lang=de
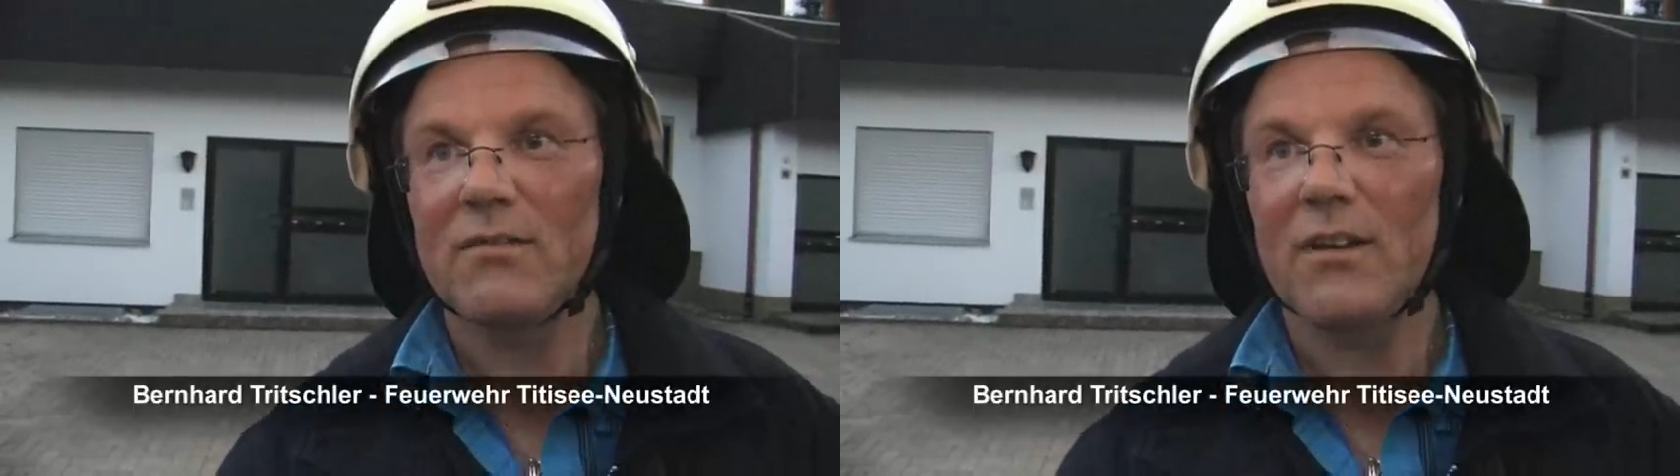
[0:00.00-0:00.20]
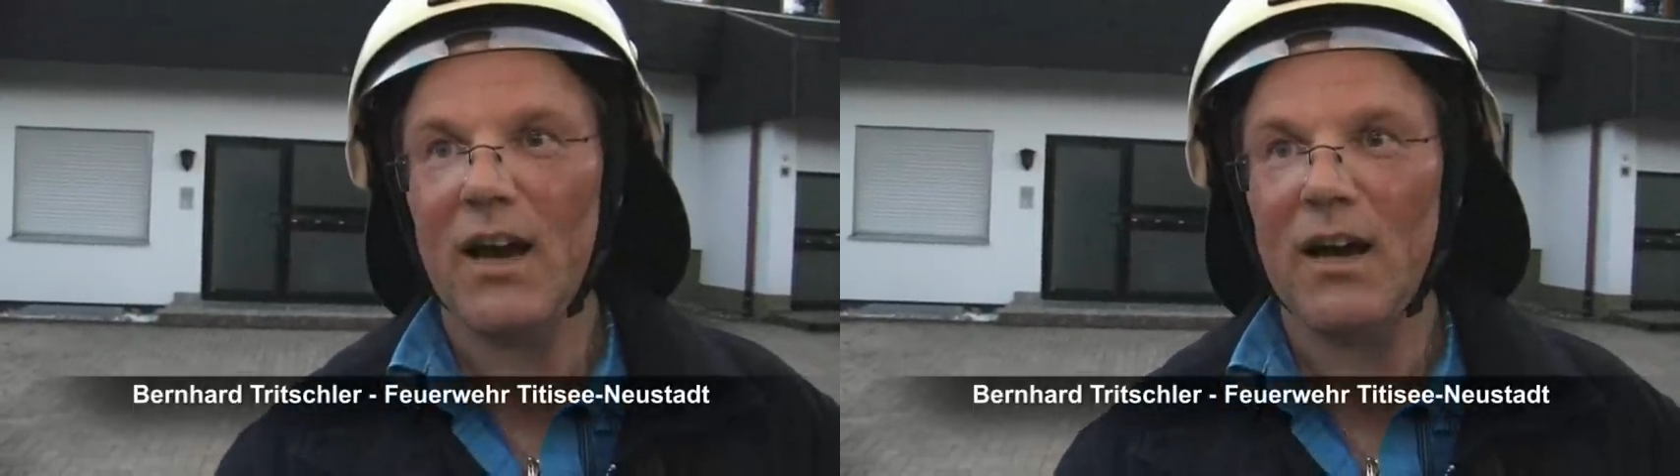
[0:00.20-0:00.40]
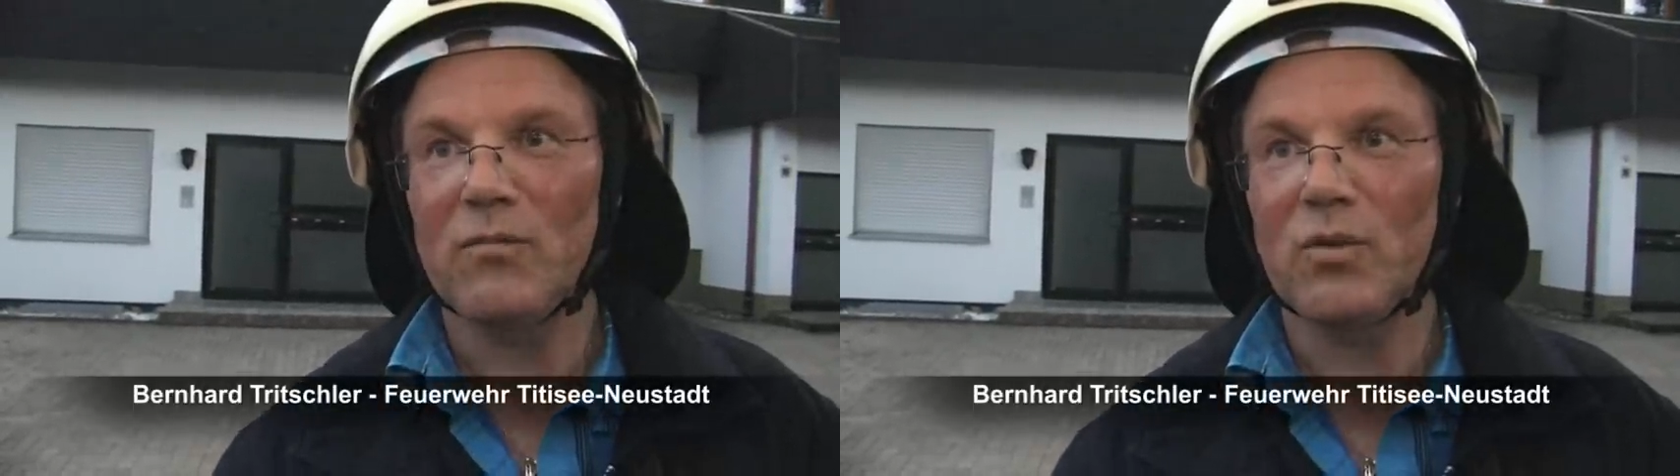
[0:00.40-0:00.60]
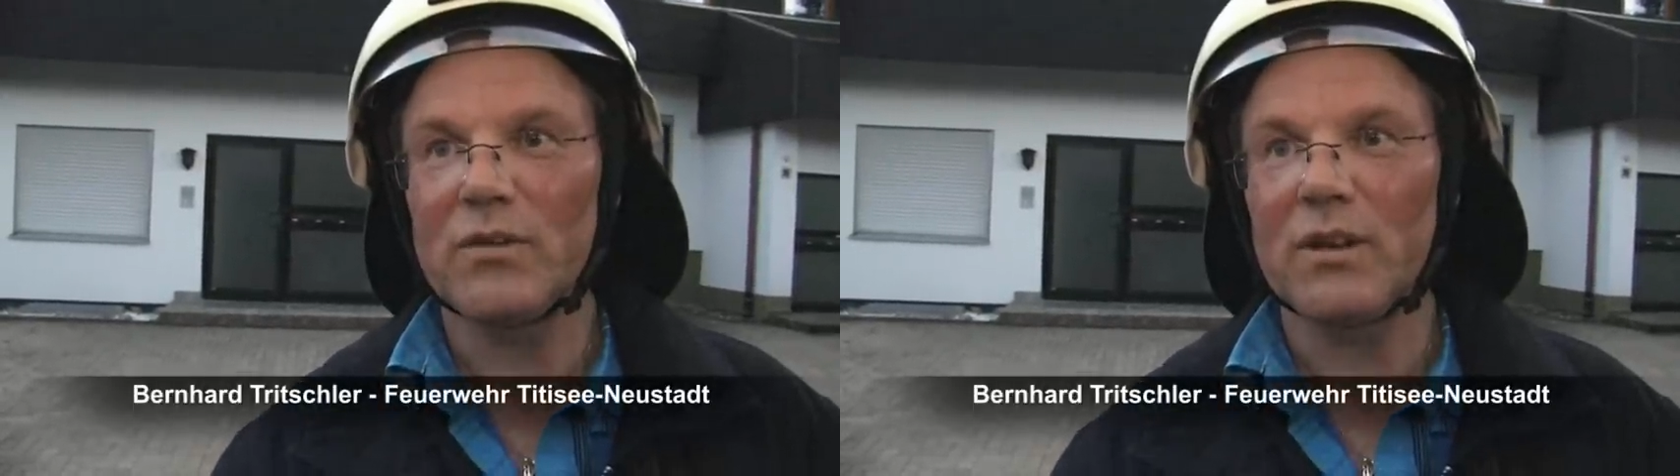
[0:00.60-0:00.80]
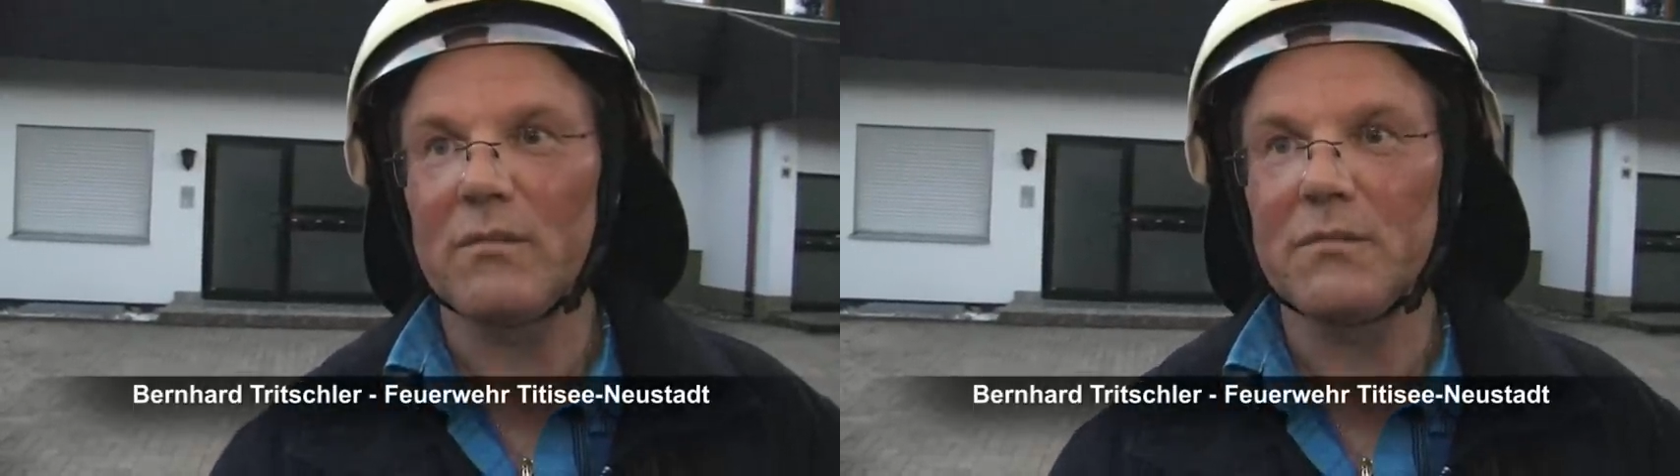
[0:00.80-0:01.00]
Wir haben
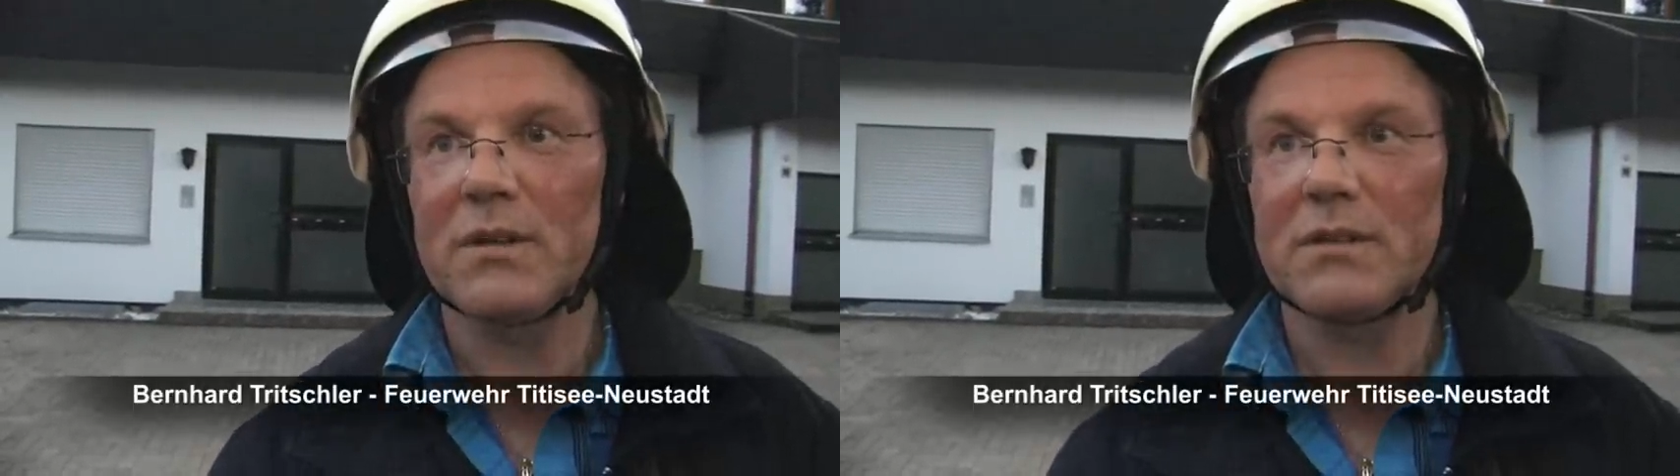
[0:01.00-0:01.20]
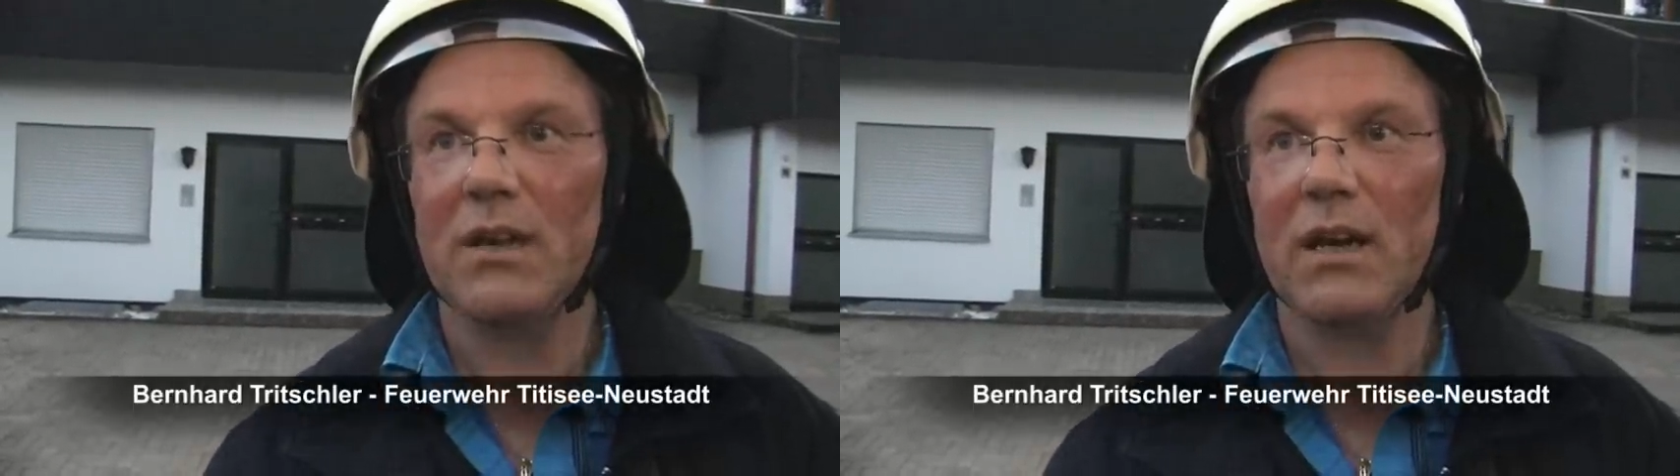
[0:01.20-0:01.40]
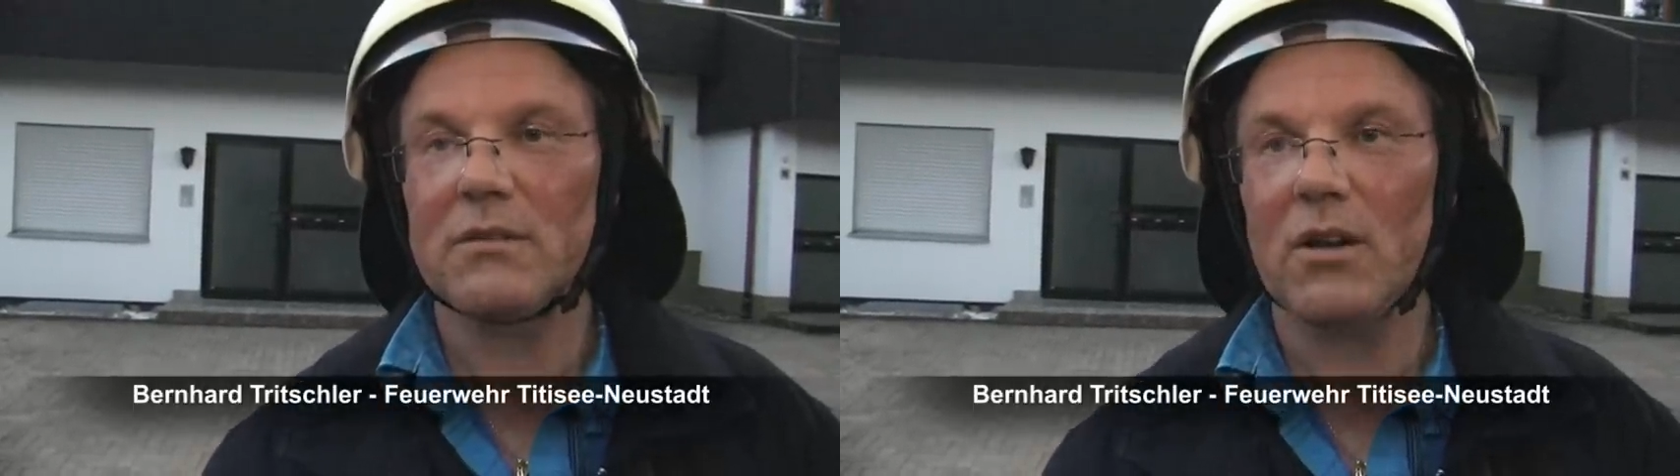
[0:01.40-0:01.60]
unterm Dach